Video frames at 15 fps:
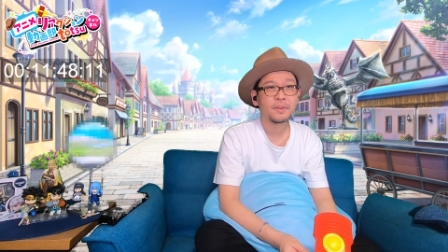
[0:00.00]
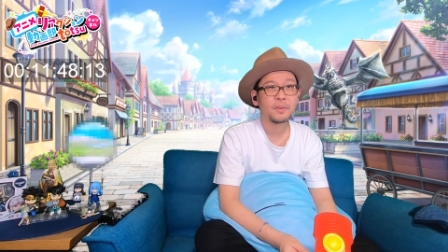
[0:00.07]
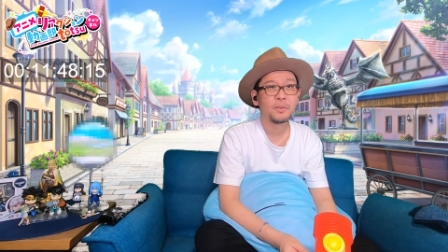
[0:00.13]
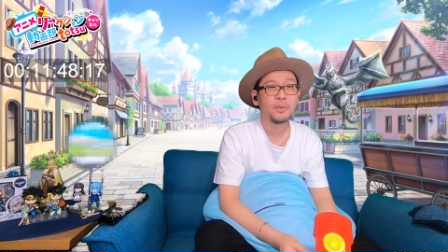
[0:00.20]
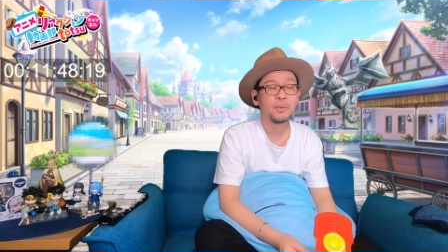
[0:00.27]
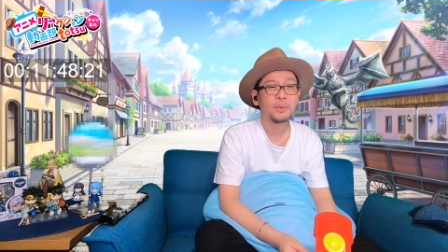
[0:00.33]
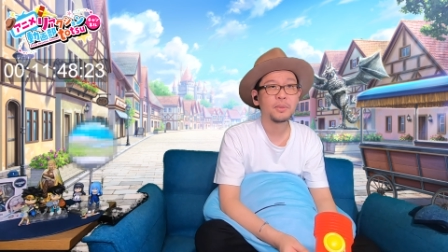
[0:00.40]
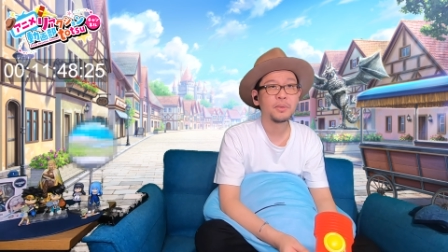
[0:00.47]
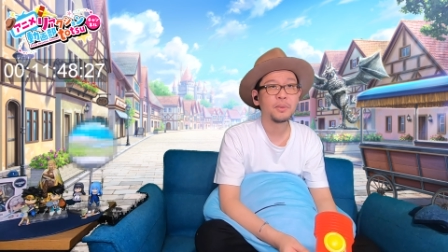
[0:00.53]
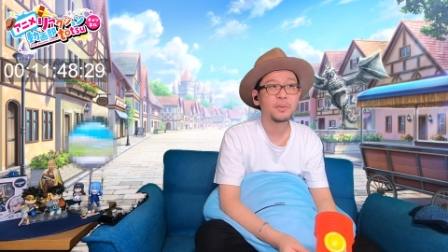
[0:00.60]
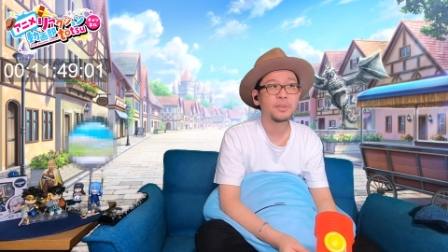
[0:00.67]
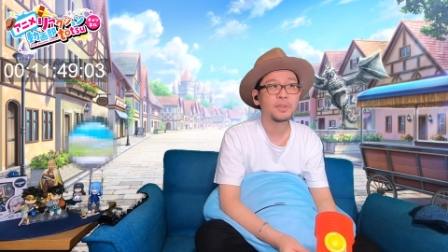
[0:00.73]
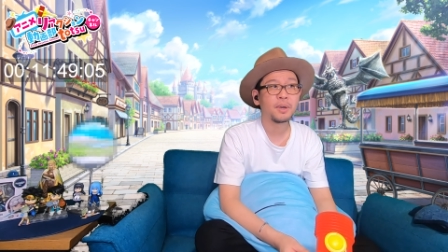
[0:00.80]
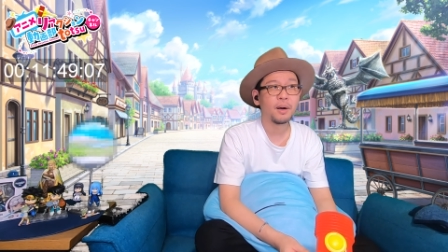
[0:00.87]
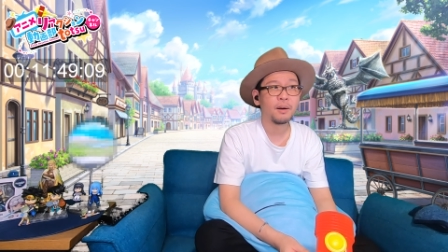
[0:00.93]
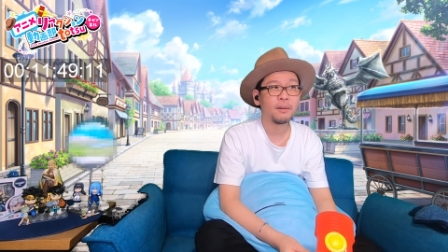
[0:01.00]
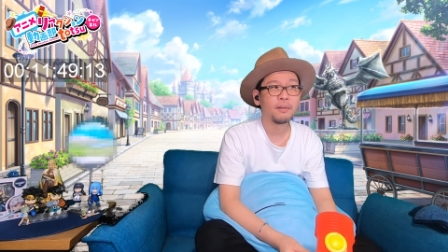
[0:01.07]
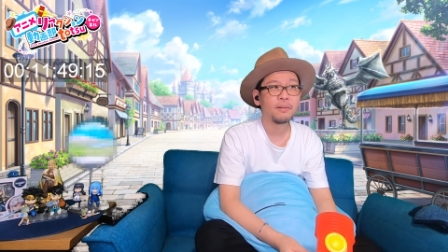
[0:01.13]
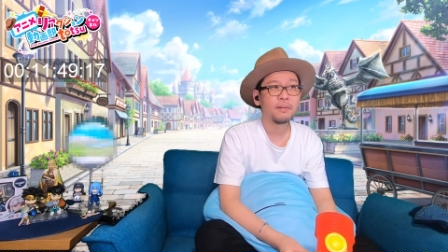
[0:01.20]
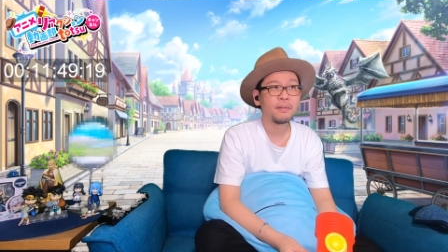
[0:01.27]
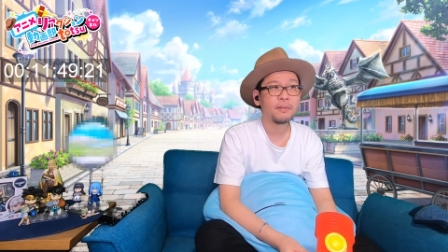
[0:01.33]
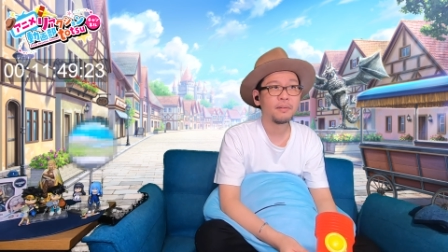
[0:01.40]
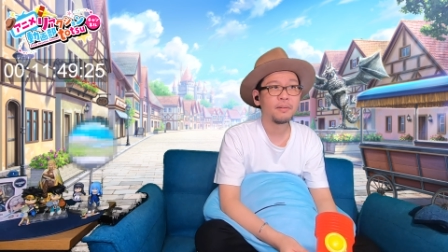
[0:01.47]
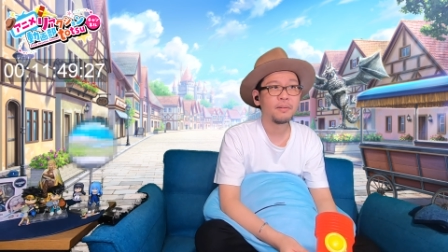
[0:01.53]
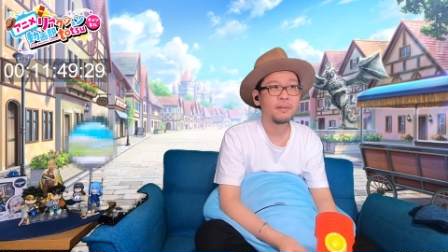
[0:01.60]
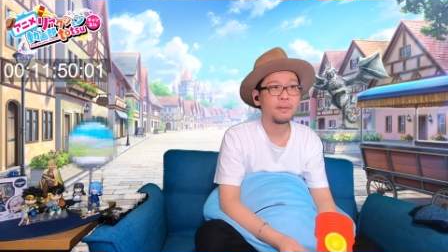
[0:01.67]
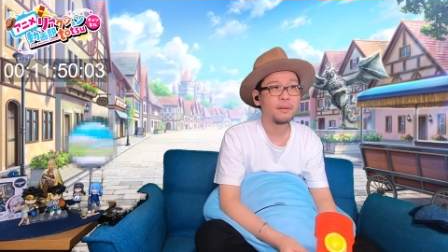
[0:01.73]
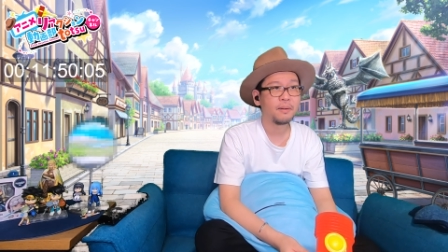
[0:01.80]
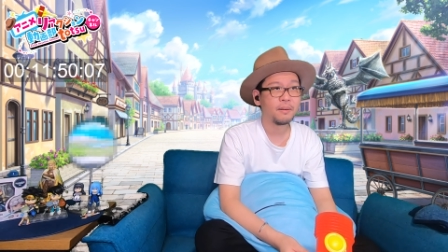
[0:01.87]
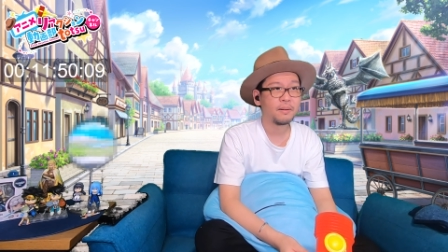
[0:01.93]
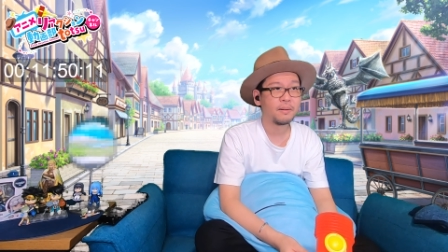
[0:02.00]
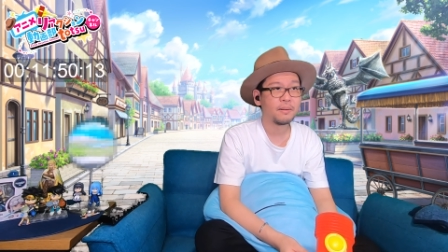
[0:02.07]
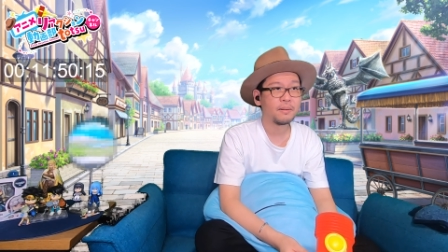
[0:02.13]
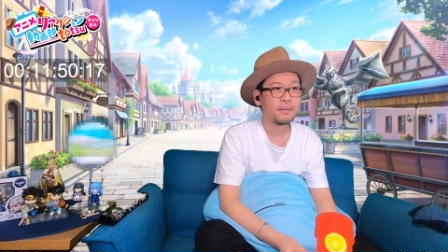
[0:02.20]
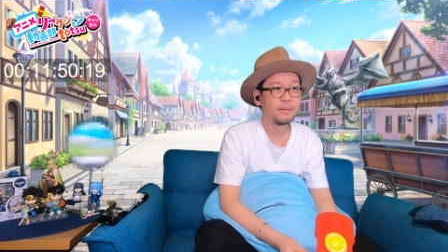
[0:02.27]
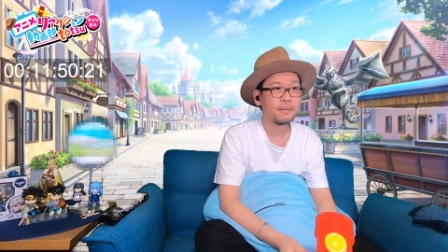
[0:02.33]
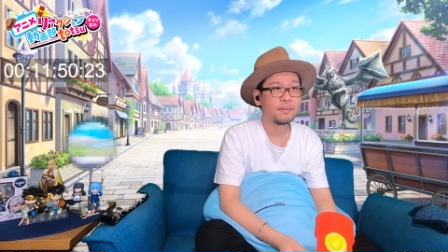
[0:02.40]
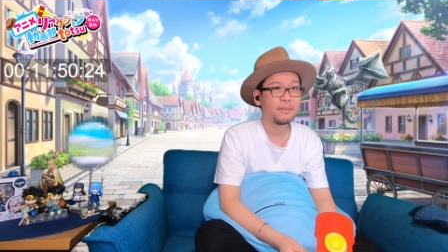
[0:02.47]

公共機関。はあ。